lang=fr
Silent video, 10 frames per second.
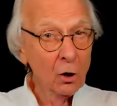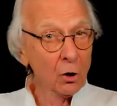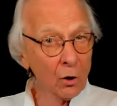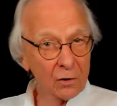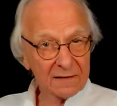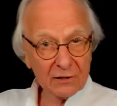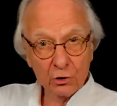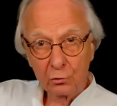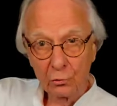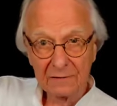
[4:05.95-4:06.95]
Or, si
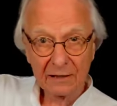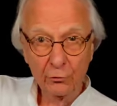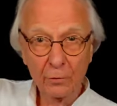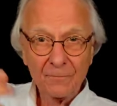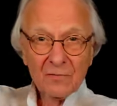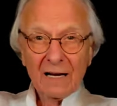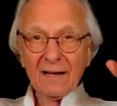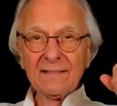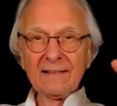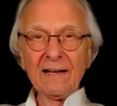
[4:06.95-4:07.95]
je continue,
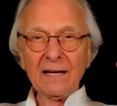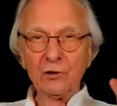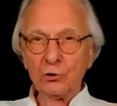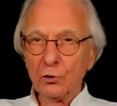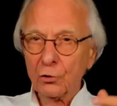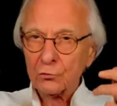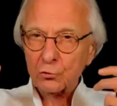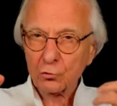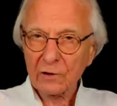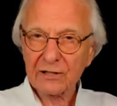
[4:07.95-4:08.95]
c'est que
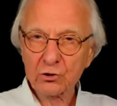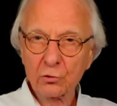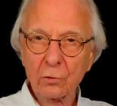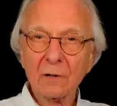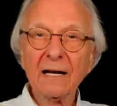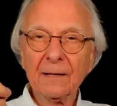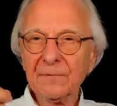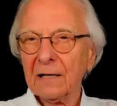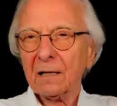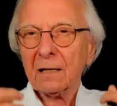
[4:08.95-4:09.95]
tous les jours, eh
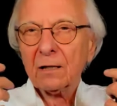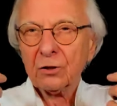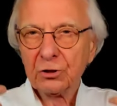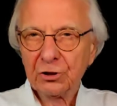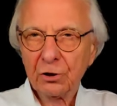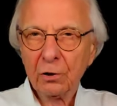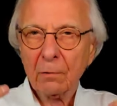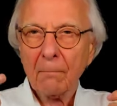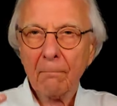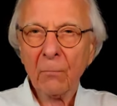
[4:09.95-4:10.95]
bien, je
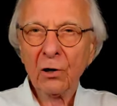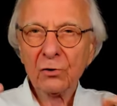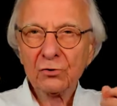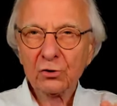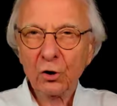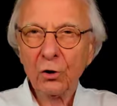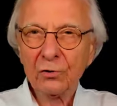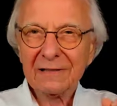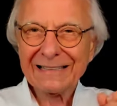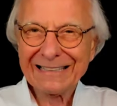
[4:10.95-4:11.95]

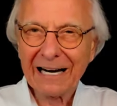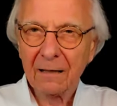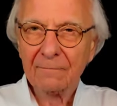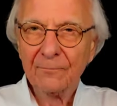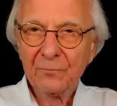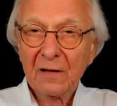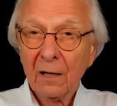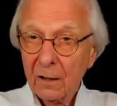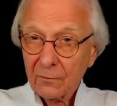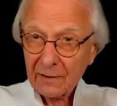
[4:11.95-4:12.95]
m'entretiens.
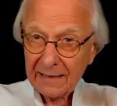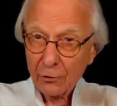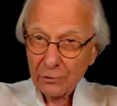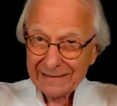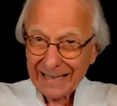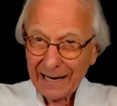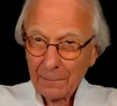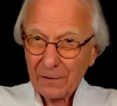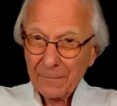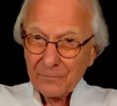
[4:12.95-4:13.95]
Vous voyez, le
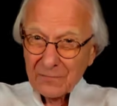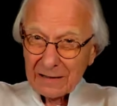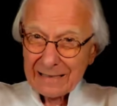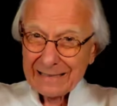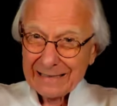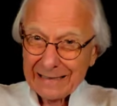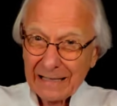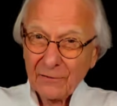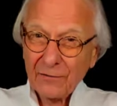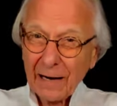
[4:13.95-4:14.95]
terme
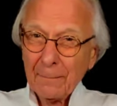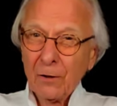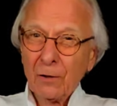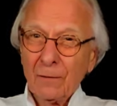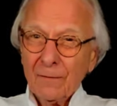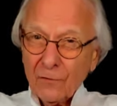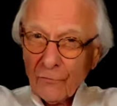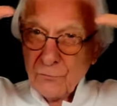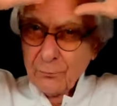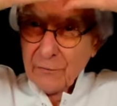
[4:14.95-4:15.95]
qui vraiment,
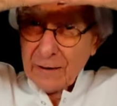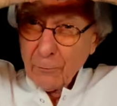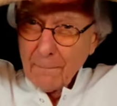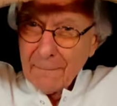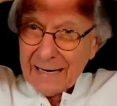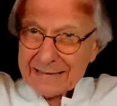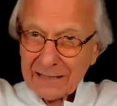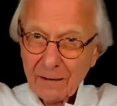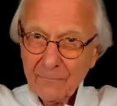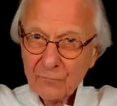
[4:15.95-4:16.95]
vous pouvez le
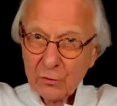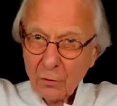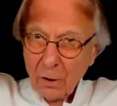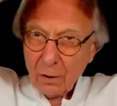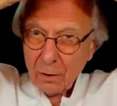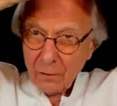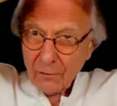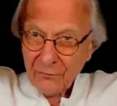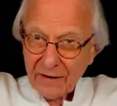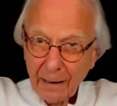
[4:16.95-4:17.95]
mettre,
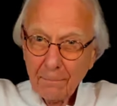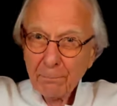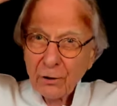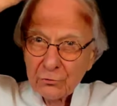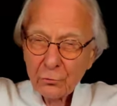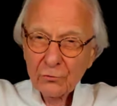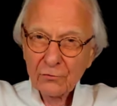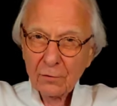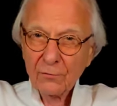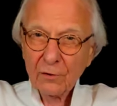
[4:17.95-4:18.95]
en faire un bandeau
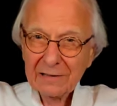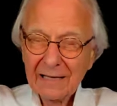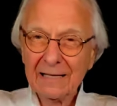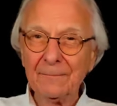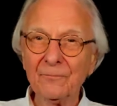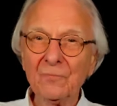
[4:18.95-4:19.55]
au-dessus de votre lit.